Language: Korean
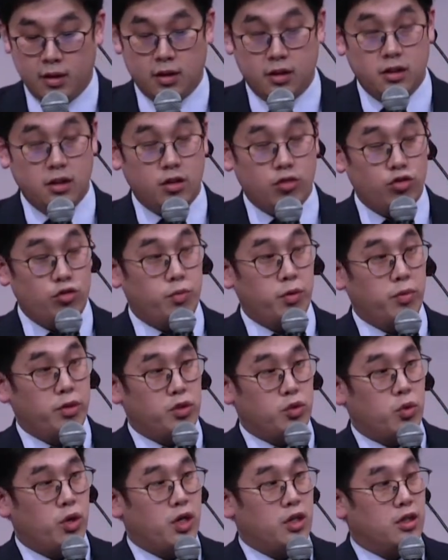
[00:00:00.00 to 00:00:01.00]
그냥 율법의
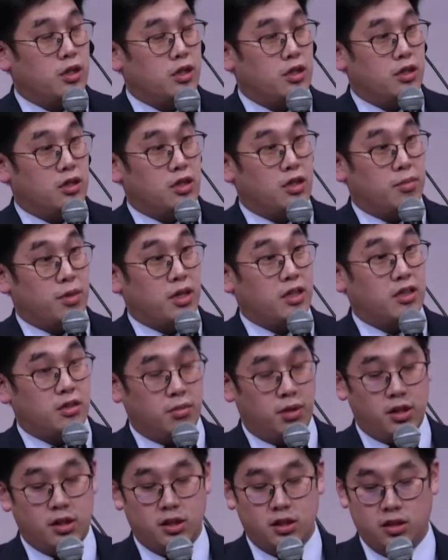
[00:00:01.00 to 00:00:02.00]
조항들을 이렇게
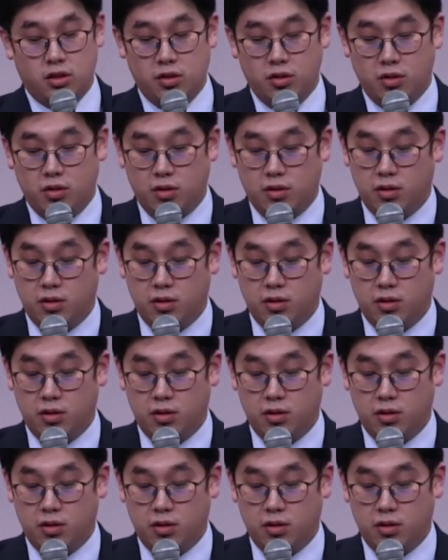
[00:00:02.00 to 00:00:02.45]
말씀하시죠.